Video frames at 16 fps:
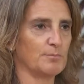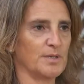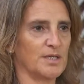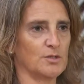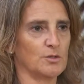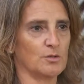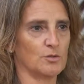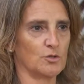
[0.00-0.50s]

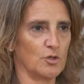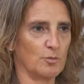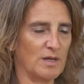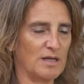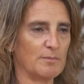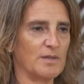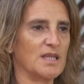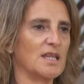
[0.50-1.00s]
pero
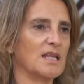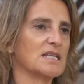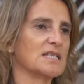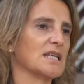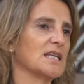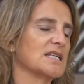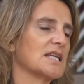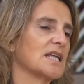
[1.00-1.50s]
tomar
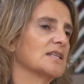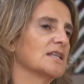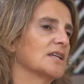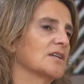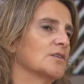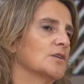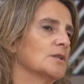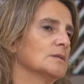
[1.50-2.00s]
medidas en esa
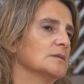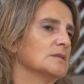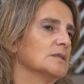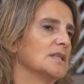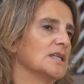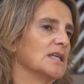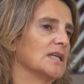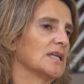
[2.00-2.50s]
dirección
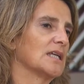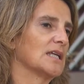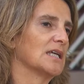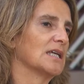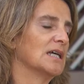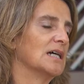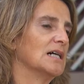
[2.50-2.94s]
y que